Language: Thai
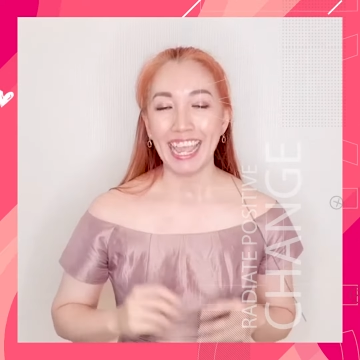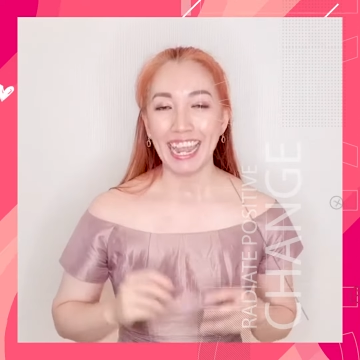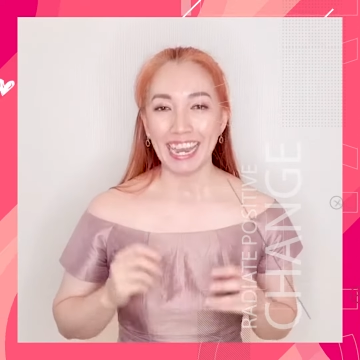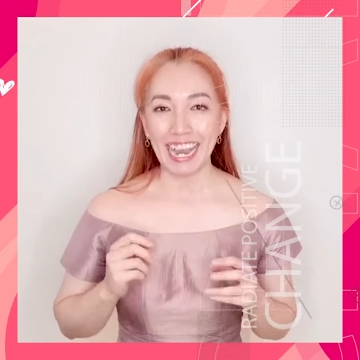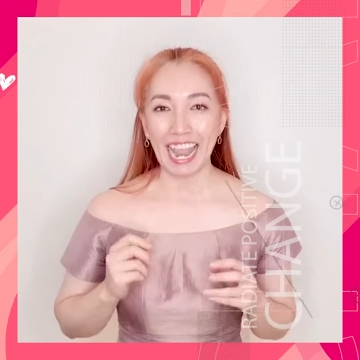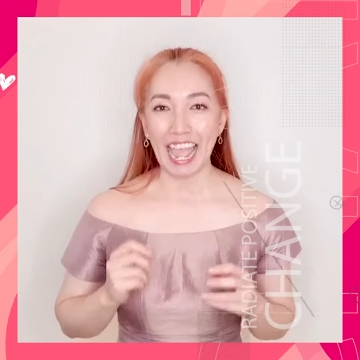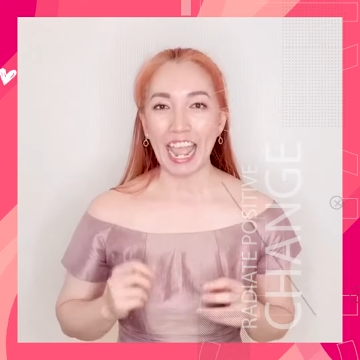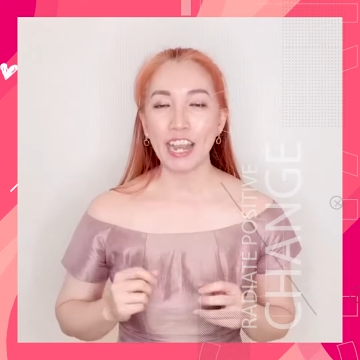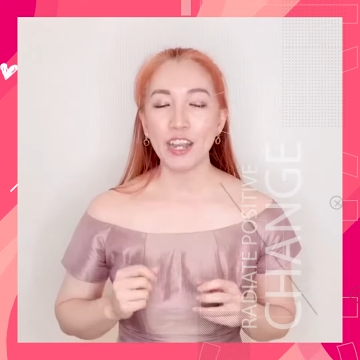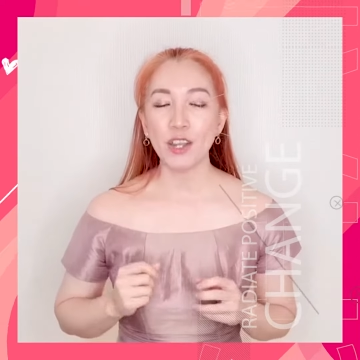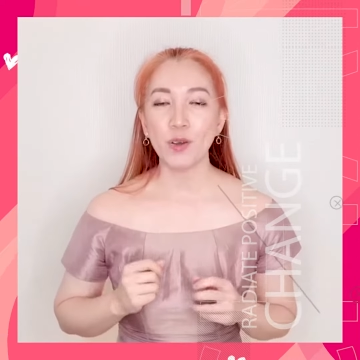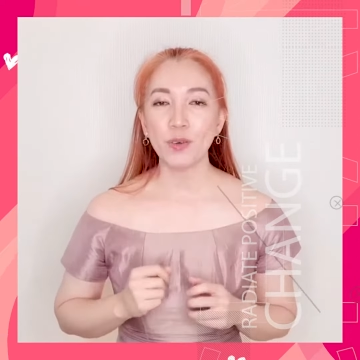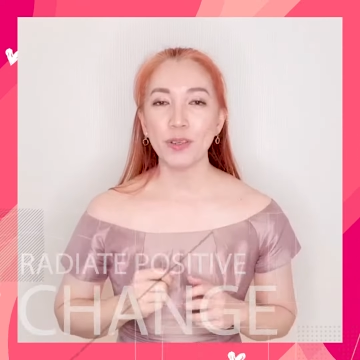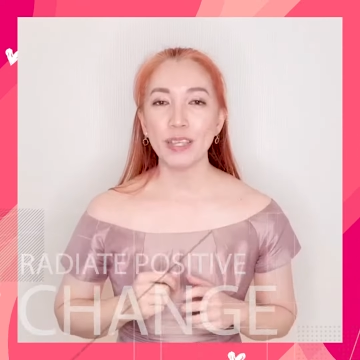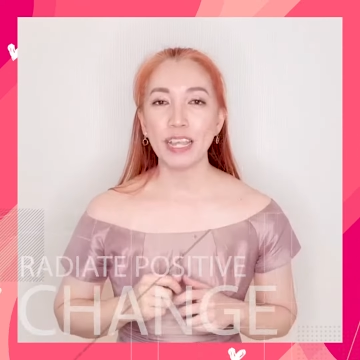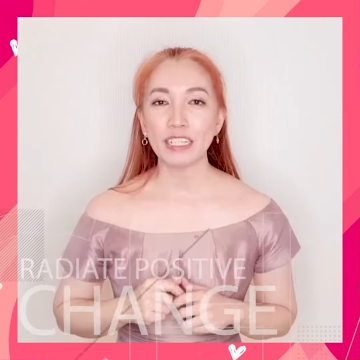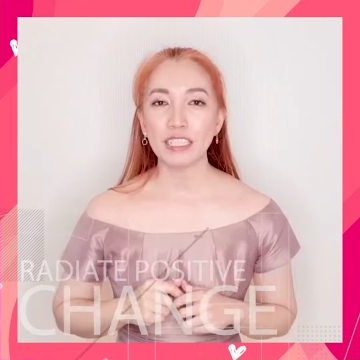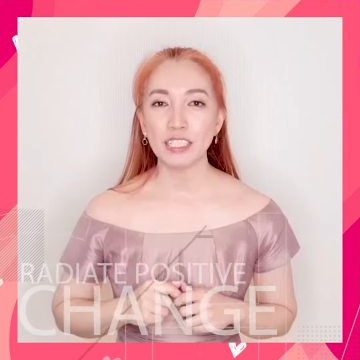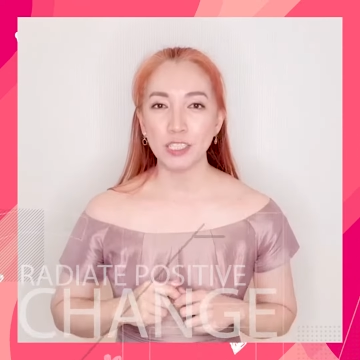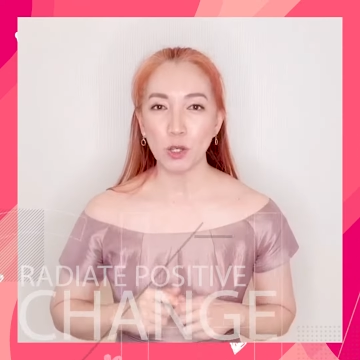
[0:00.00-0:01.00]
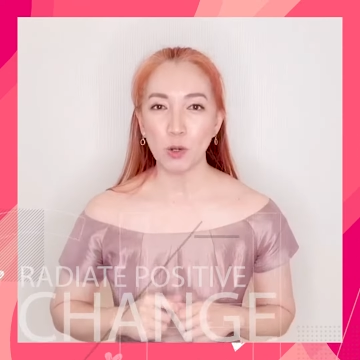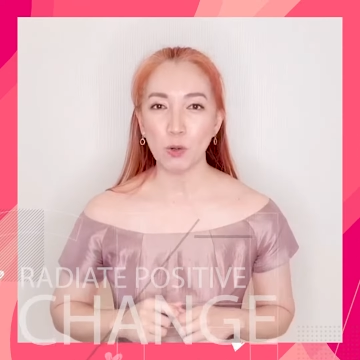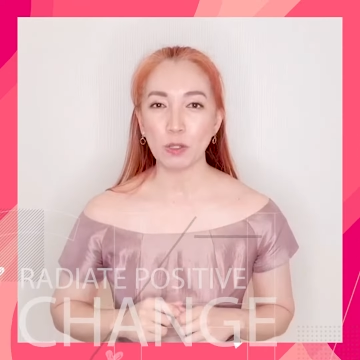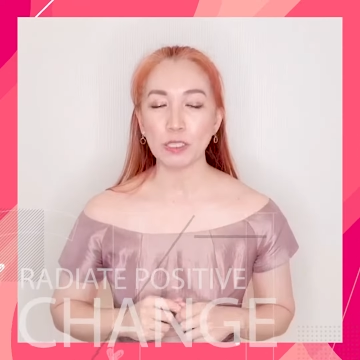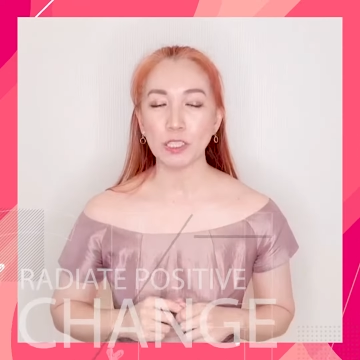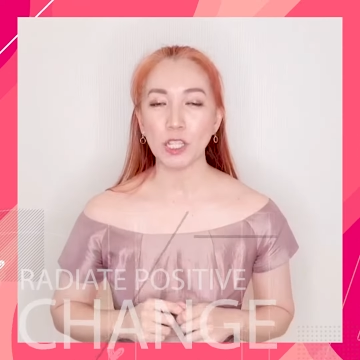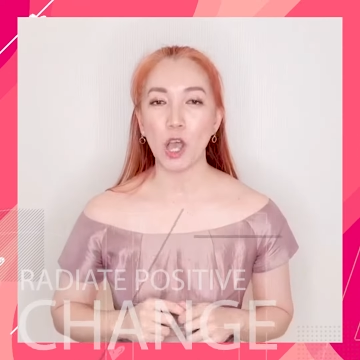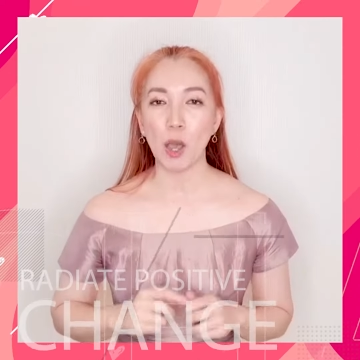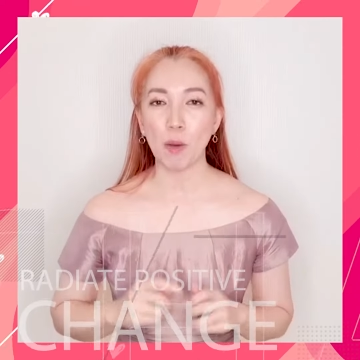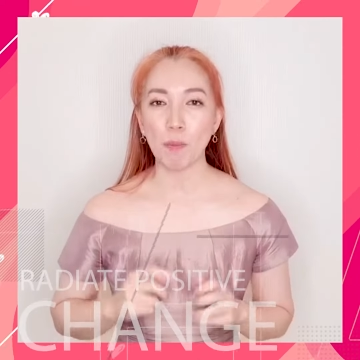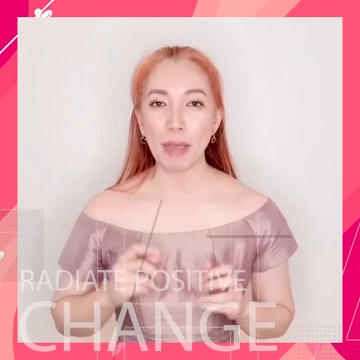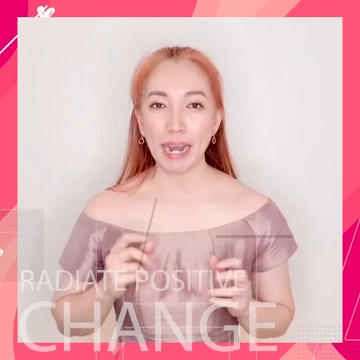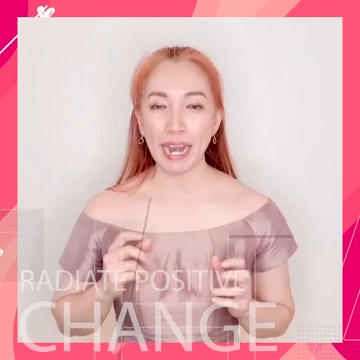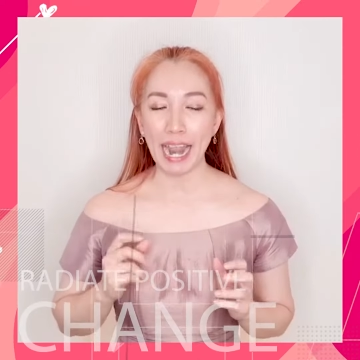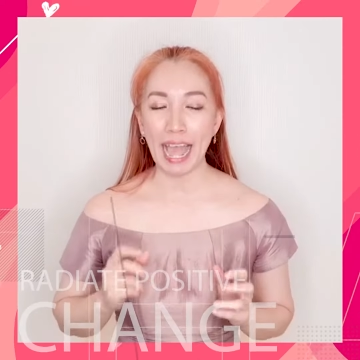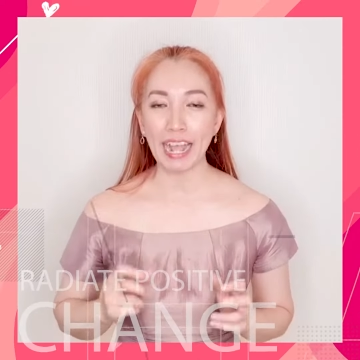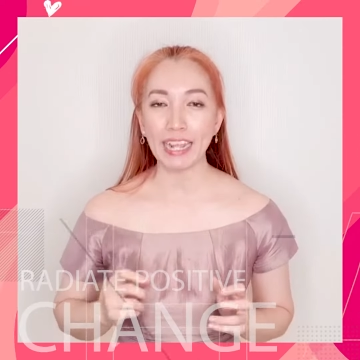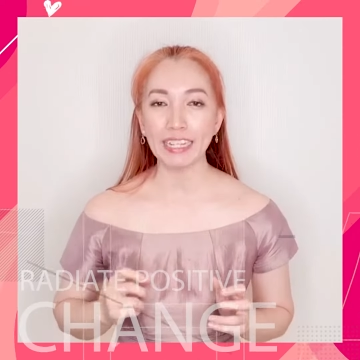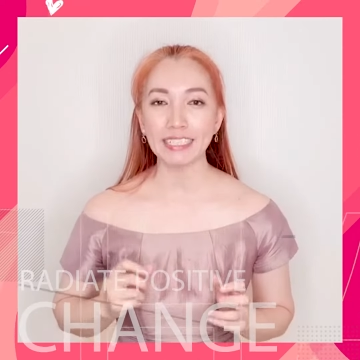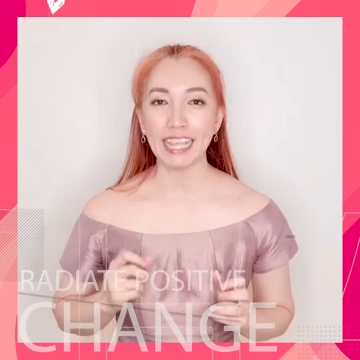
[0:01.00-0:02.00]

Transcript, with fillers: และนกยังส่งต่อพลัง